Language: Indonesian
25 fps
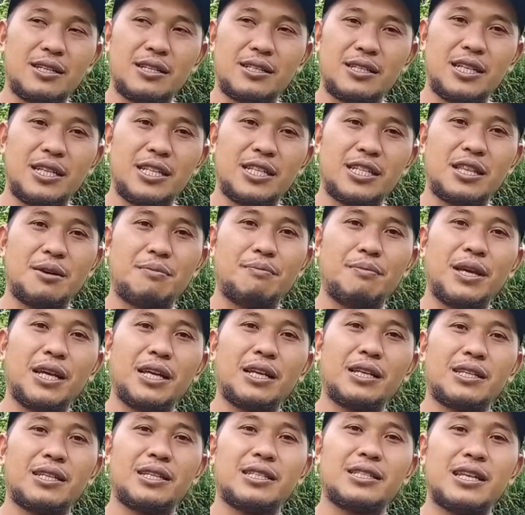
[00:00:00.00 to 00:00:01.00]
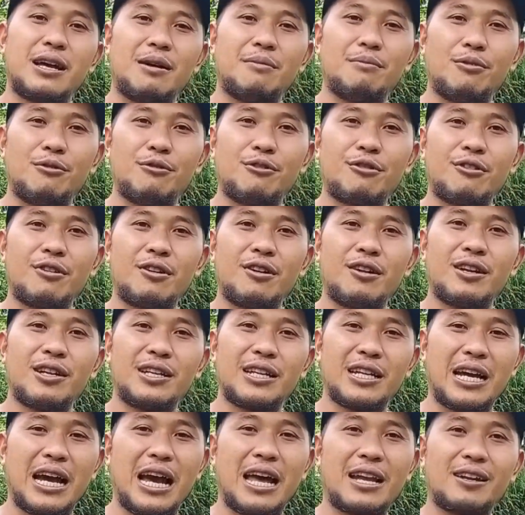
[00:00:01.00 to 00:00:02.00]
sistemik dicampur
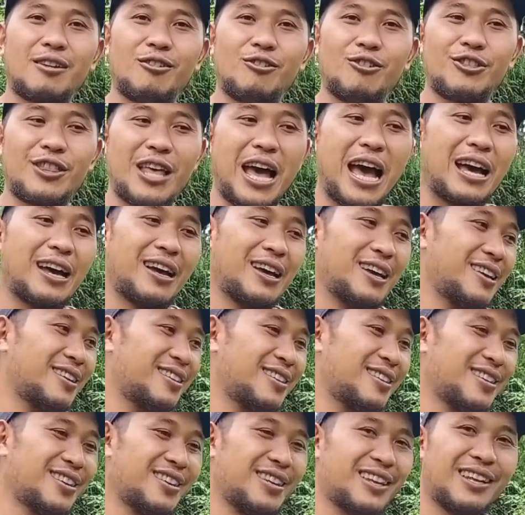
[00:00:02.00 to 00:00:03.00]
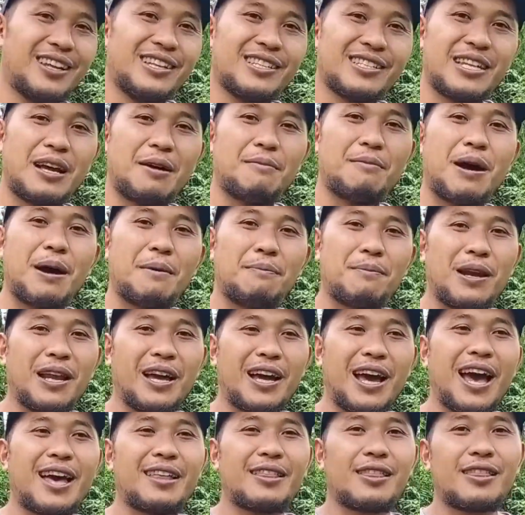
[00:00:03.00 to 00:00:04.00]
dengan kontak sama
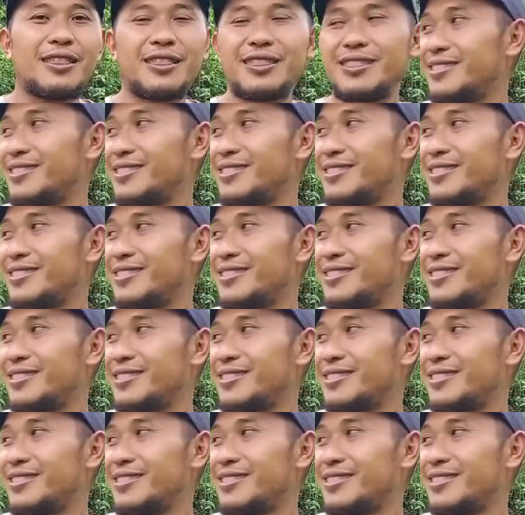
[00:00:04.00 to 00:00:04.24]
pelekat